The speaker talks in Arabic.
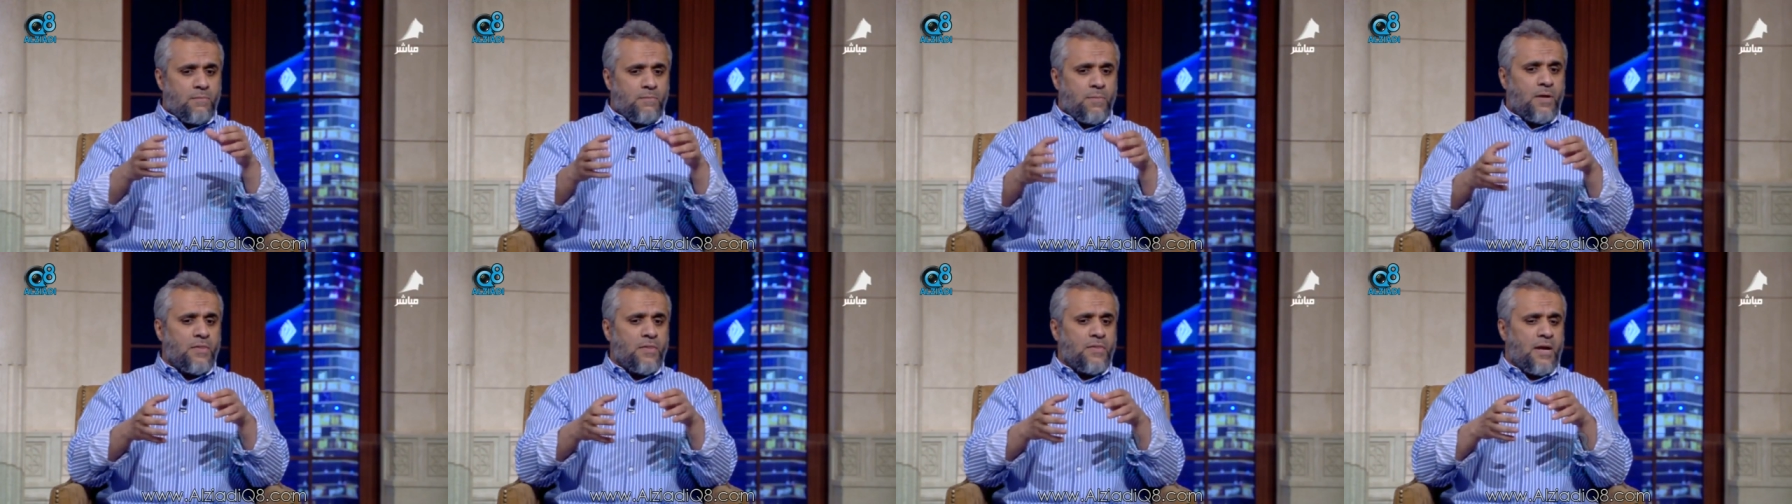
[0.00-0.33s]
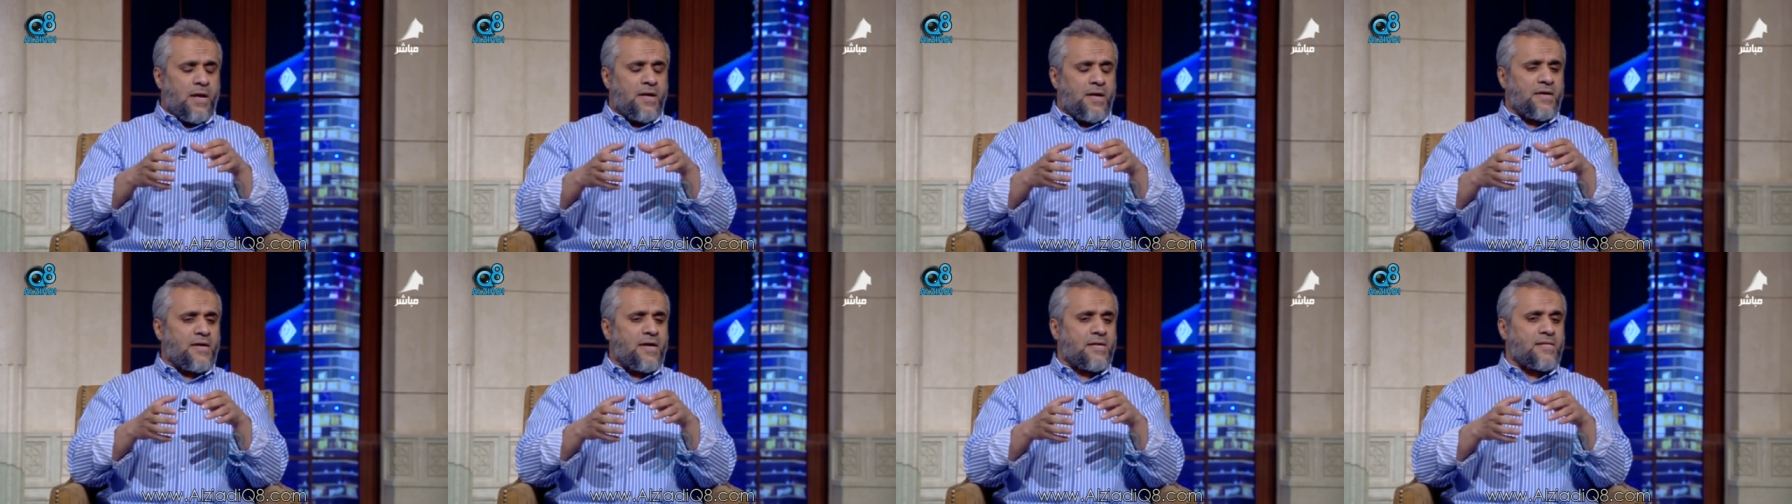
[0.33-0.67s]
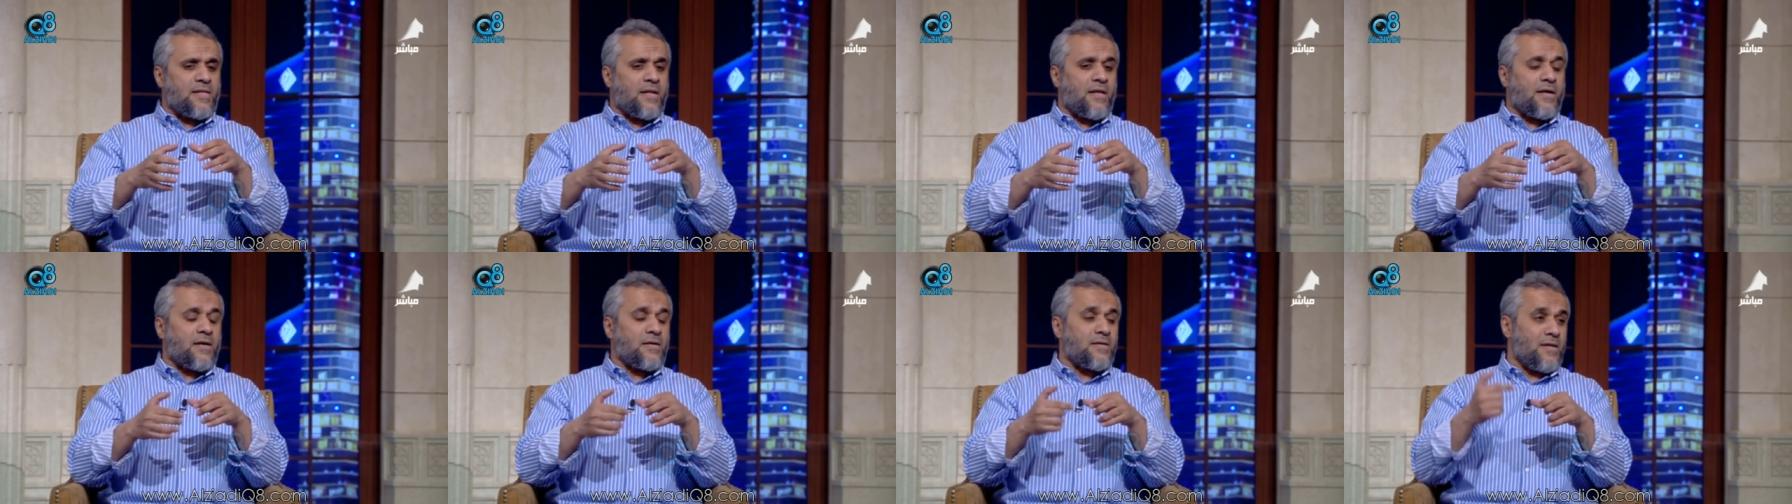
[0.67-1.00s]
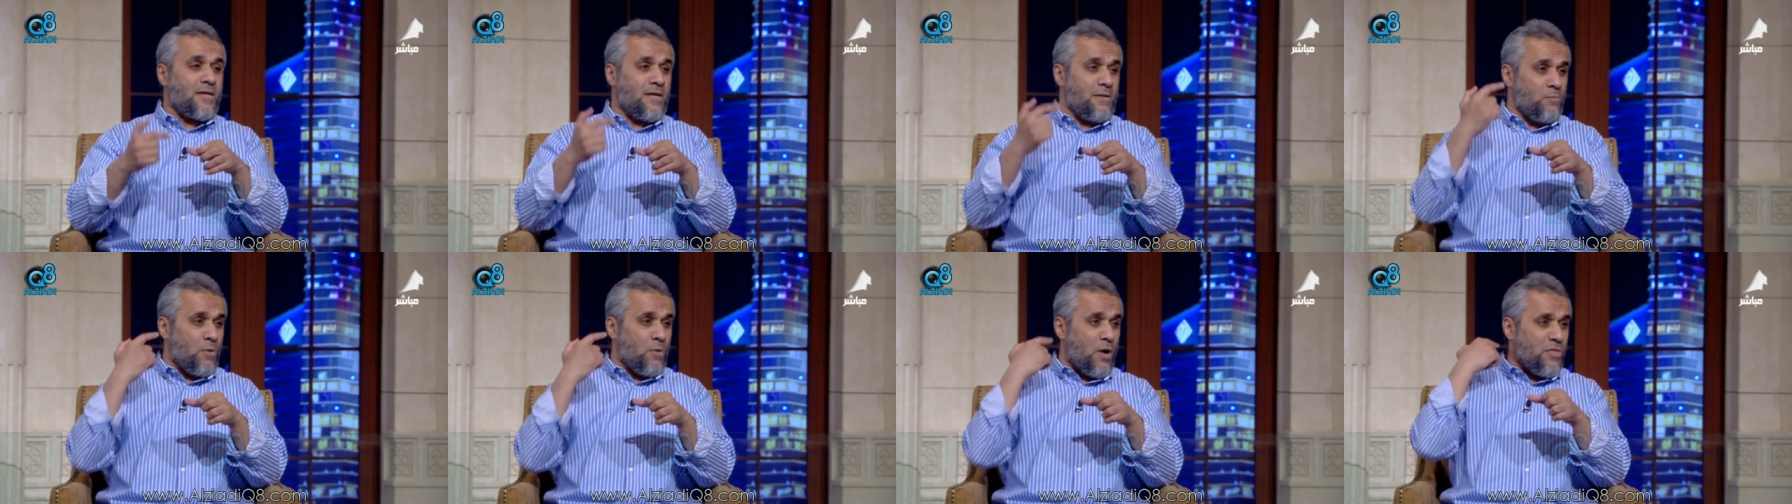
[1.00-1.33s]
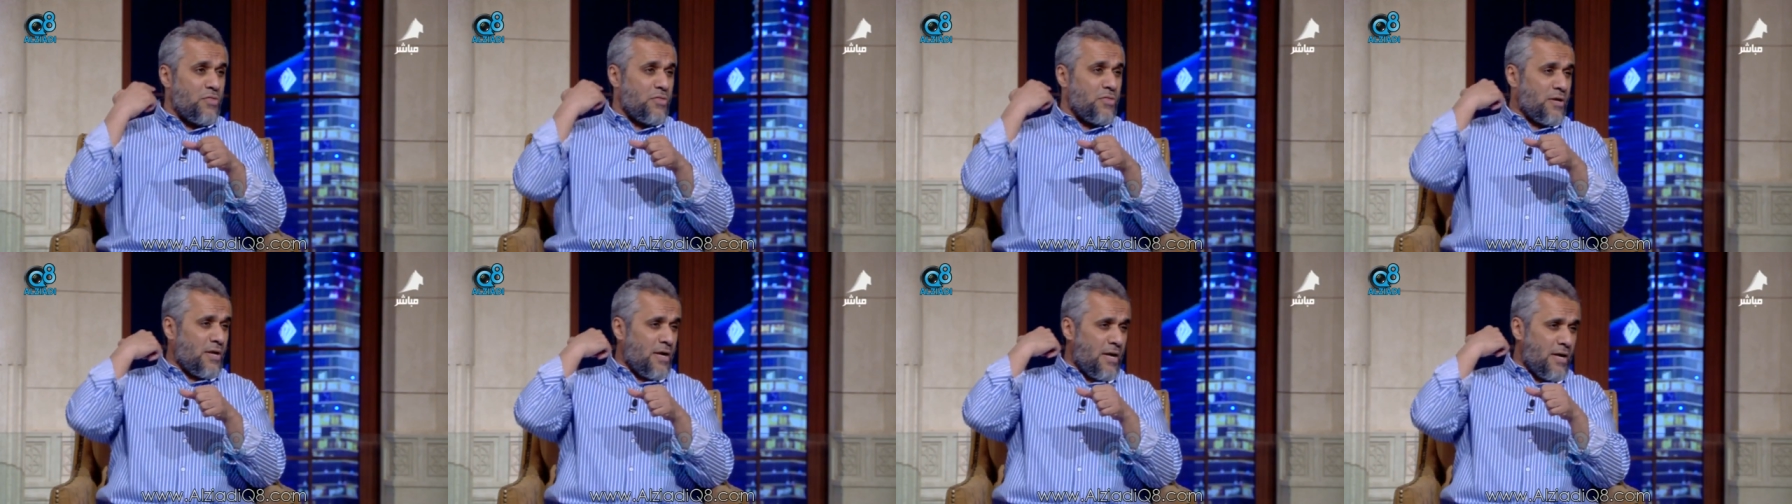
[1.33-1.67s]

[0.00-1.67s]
بعض الحركات الخنق المؤثره